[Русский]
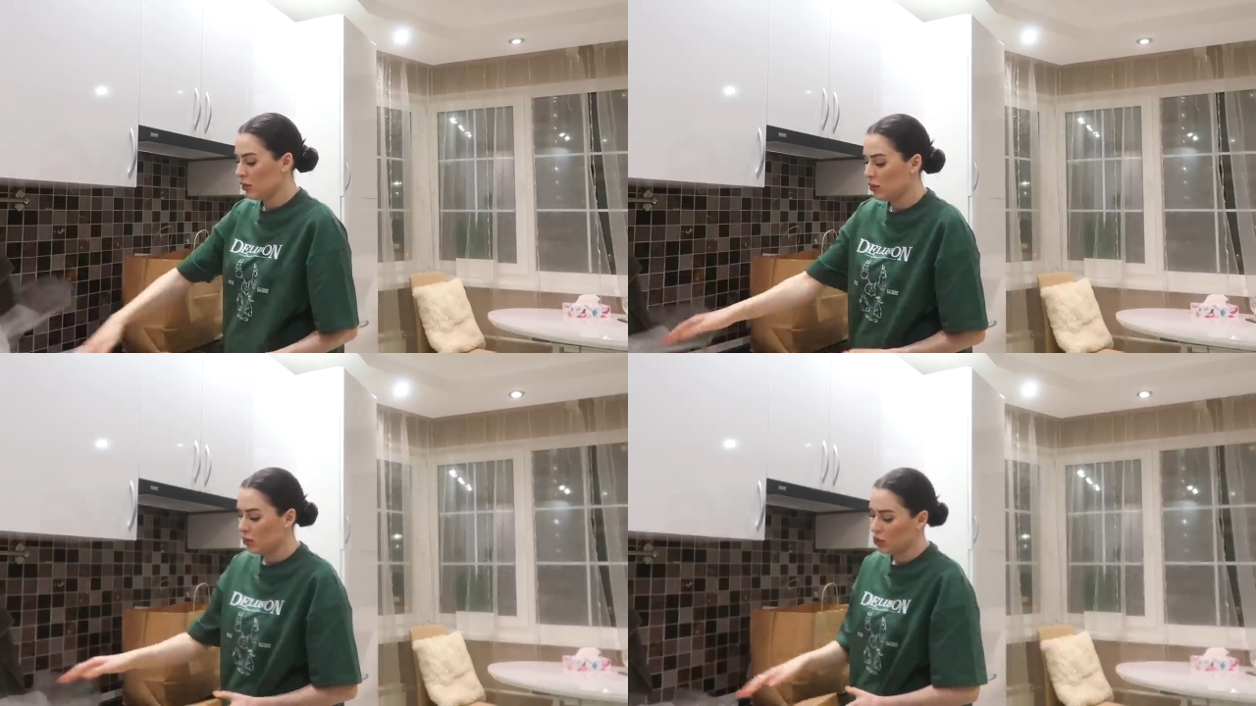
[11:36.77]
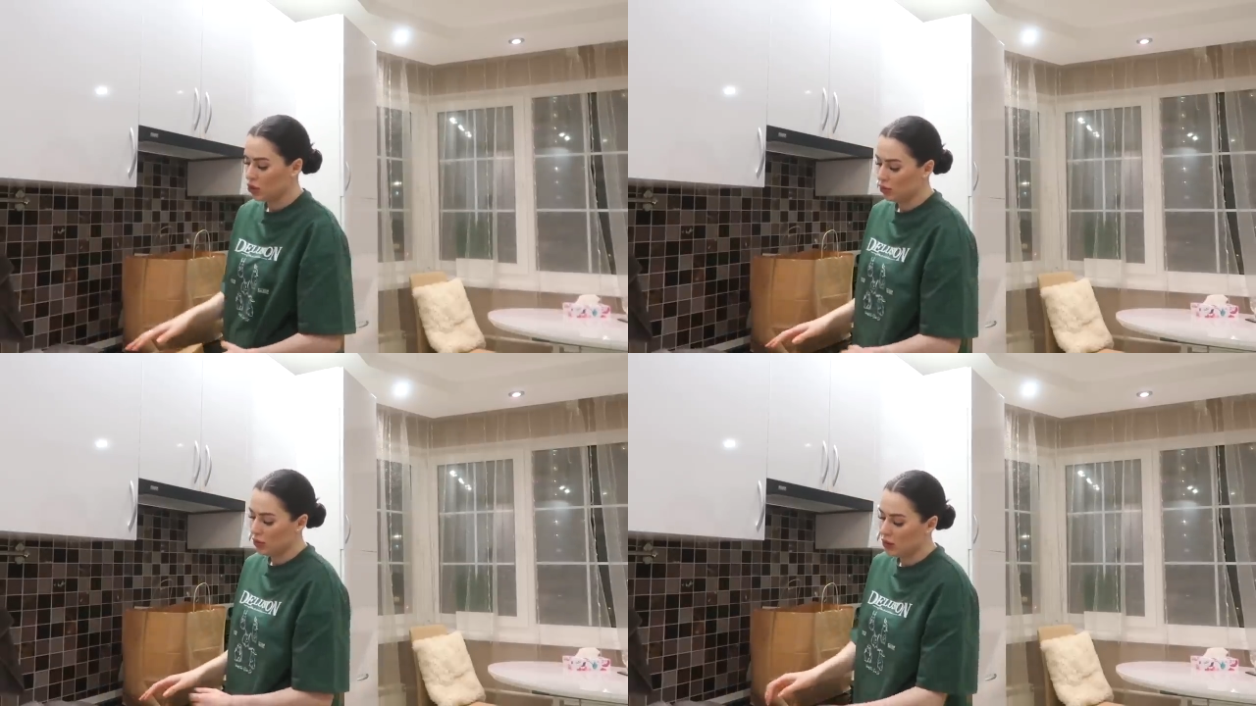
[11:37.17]

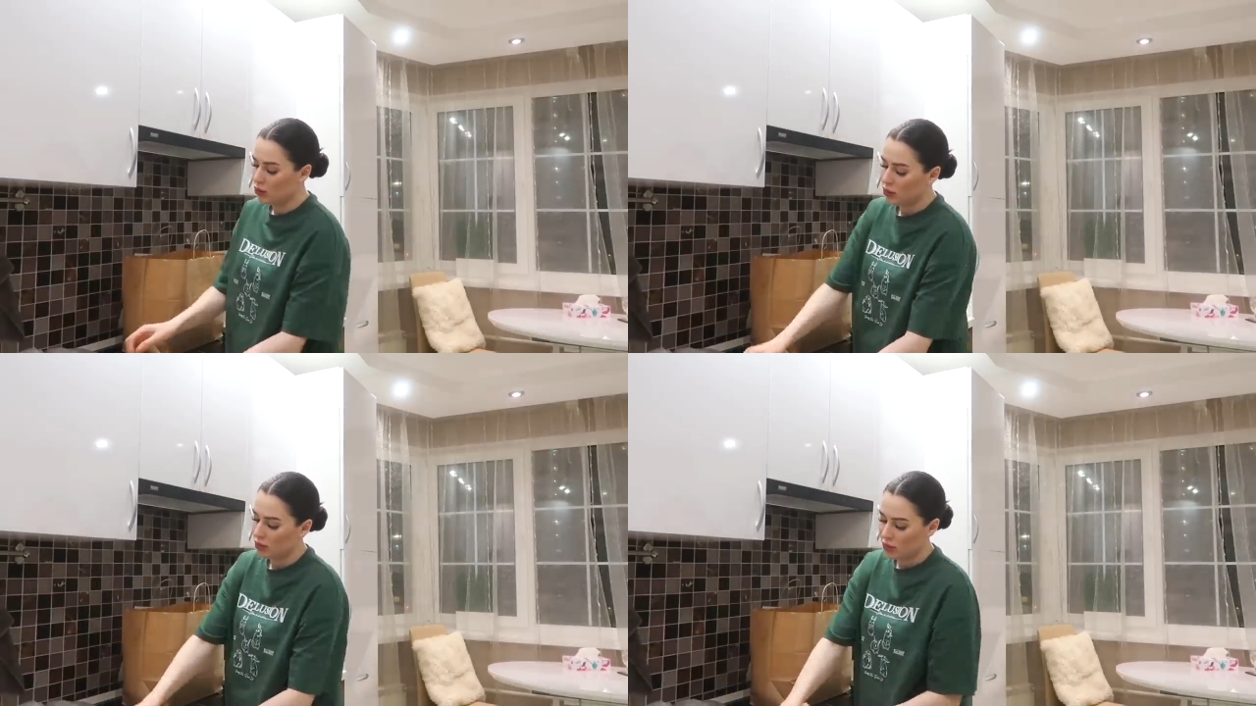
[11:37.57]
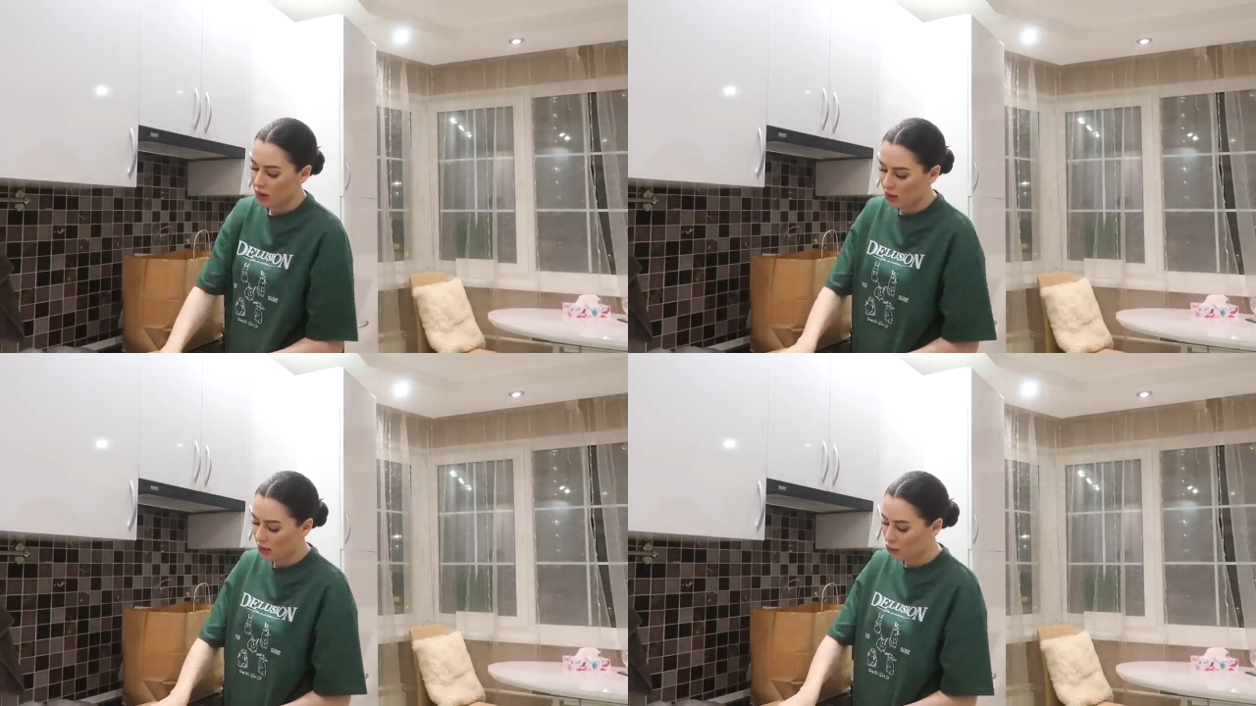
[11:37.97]
Тоже мы любим
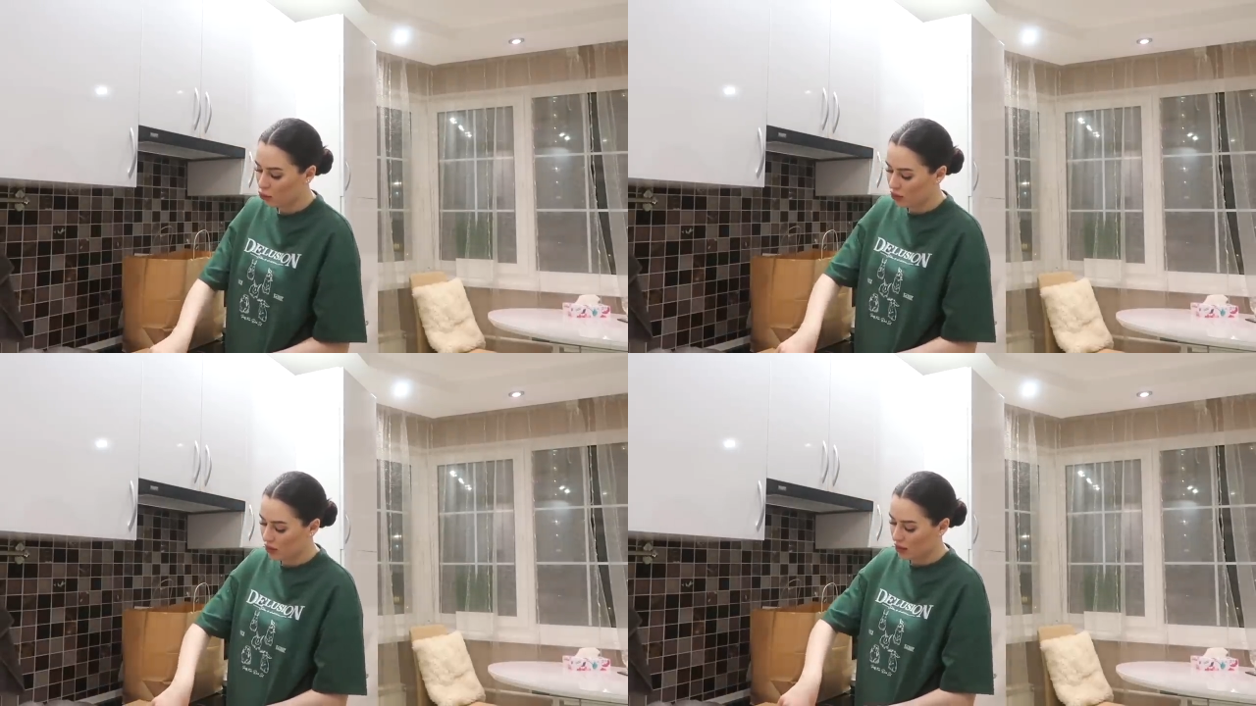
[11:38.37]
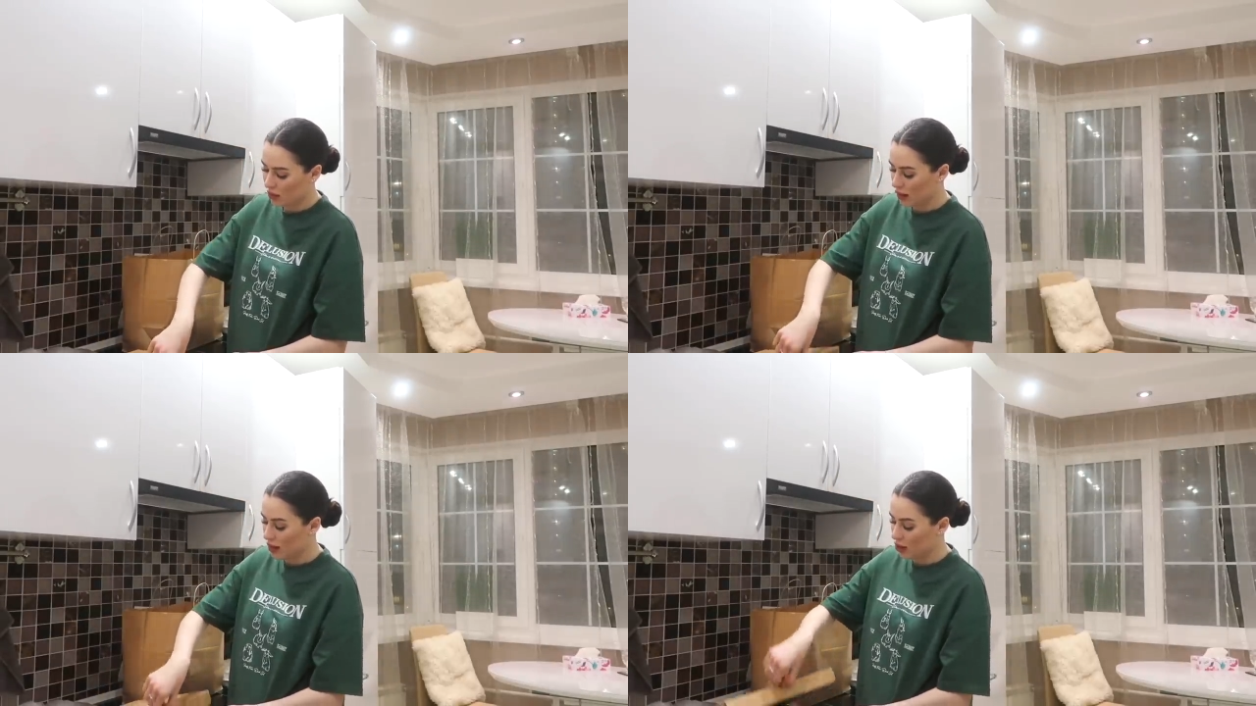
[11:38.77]
вкусненько.
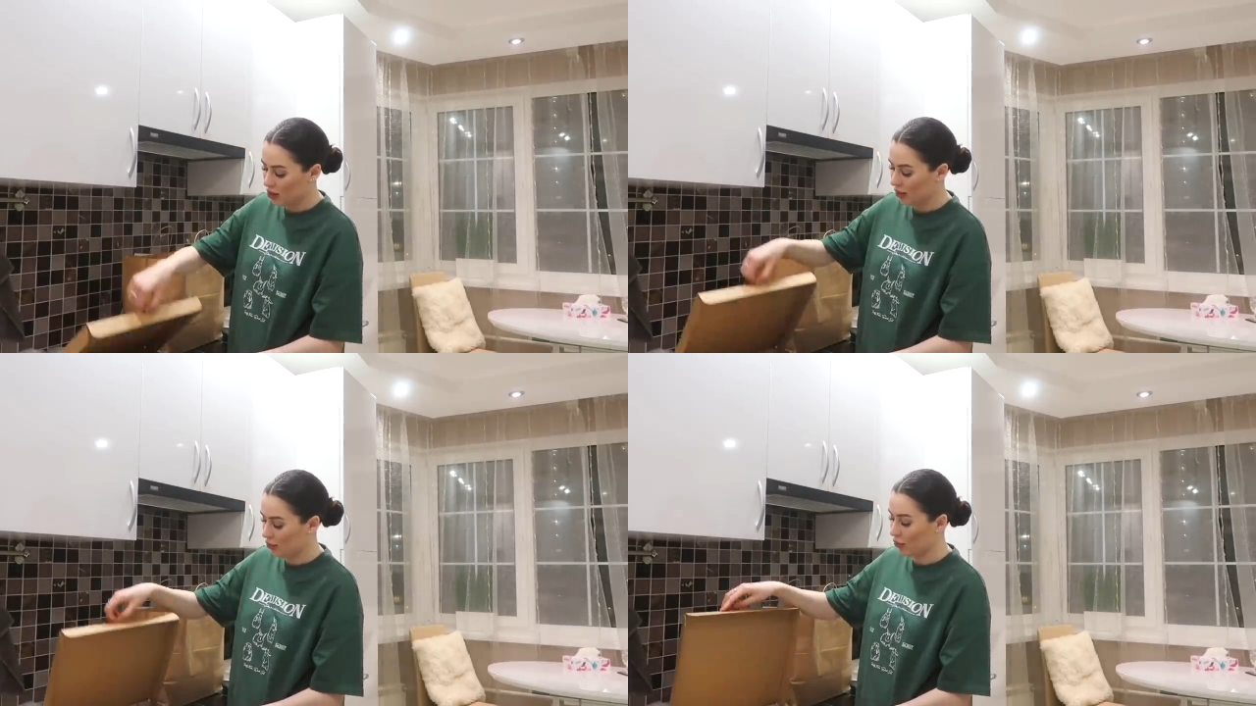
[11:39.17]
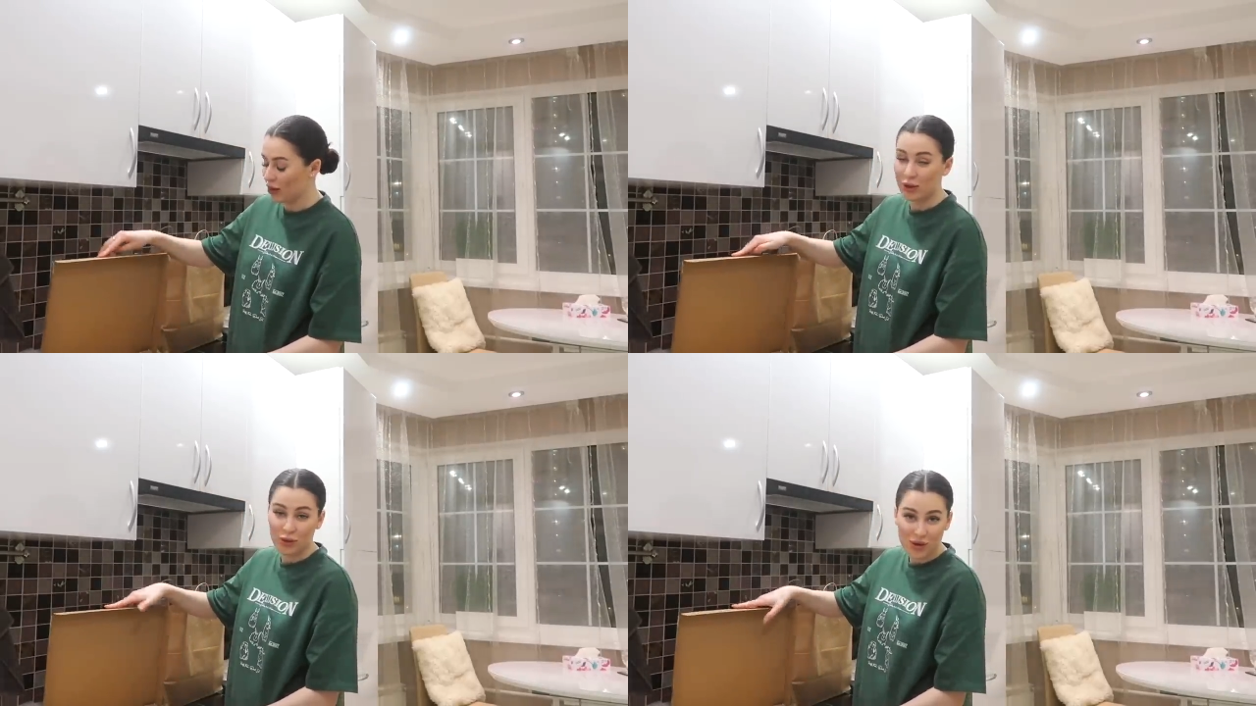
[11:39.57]
Конечно, это все
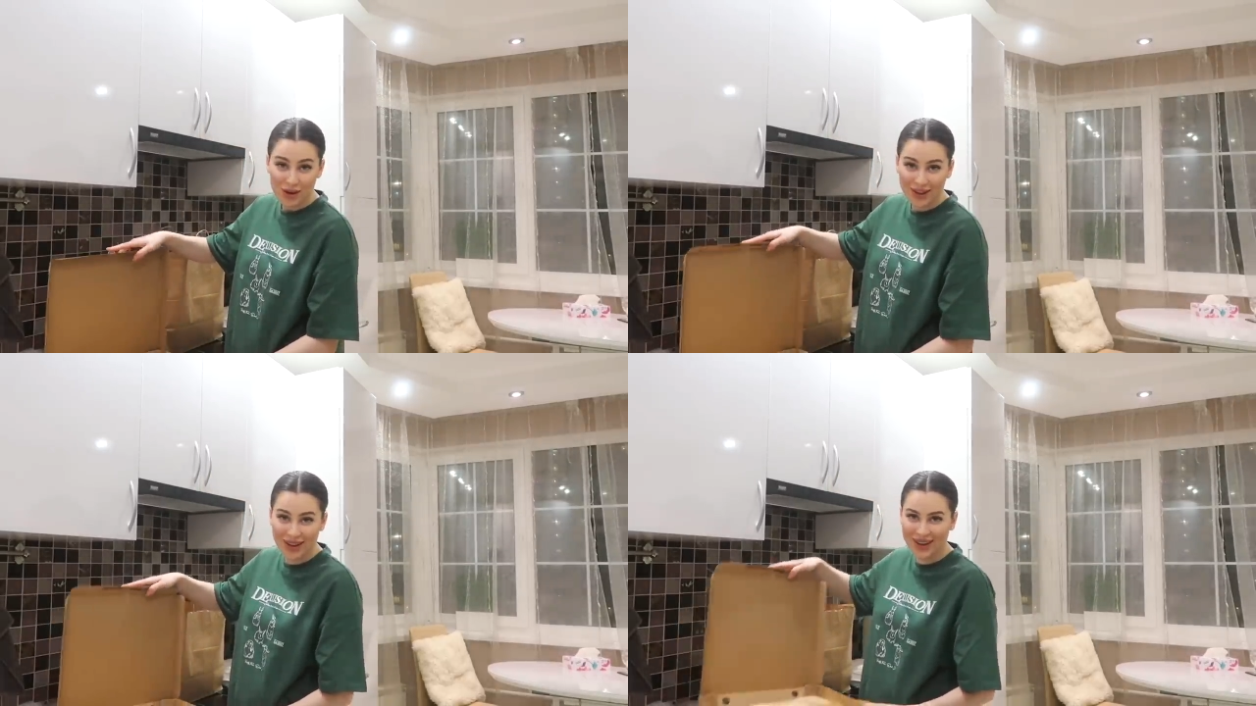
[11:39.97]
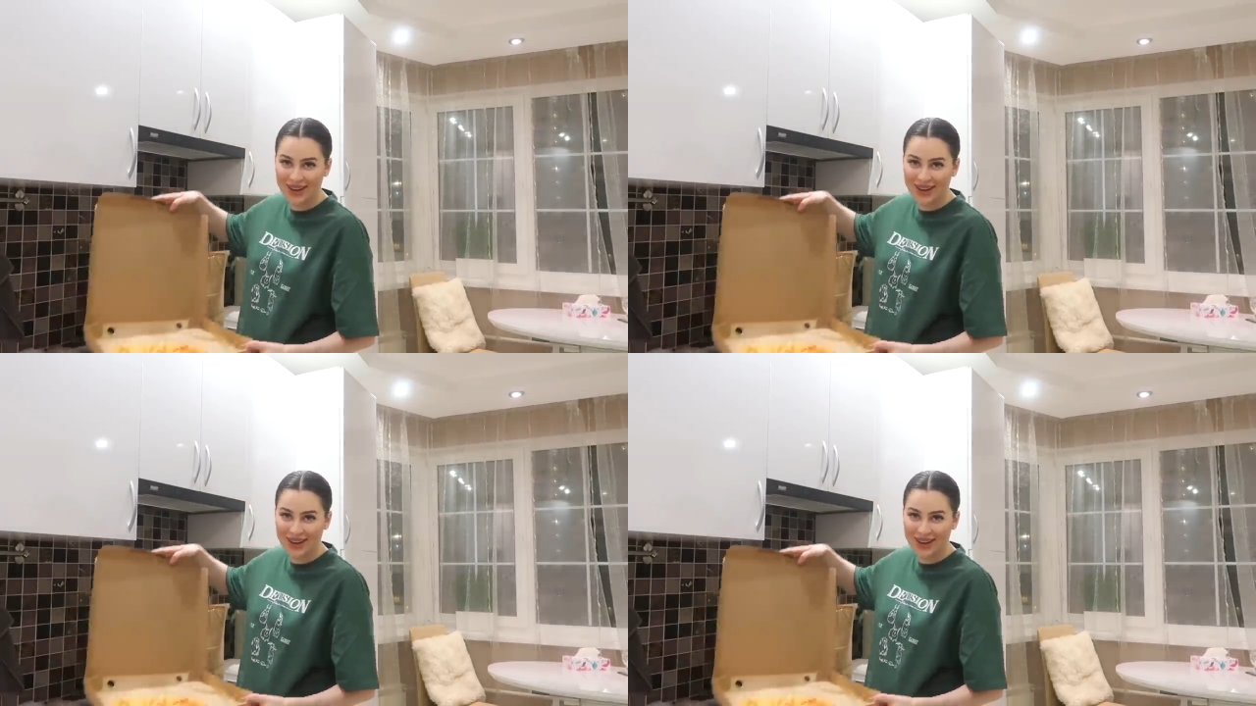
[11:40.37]
калории,